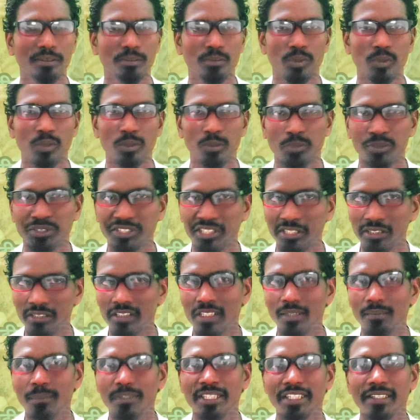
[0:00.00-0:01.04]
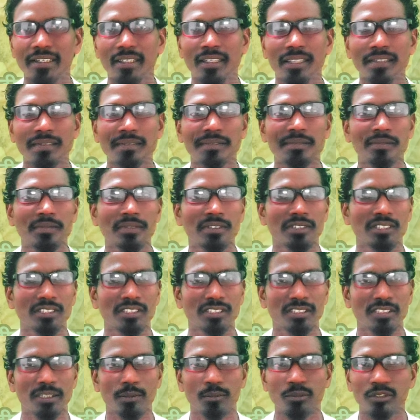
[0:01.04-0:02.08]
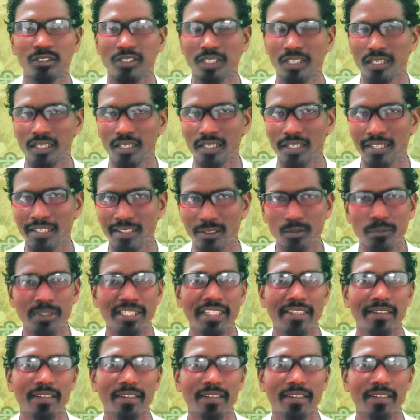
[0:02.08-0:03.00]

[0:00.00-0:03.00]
बन बुझे से बन आजम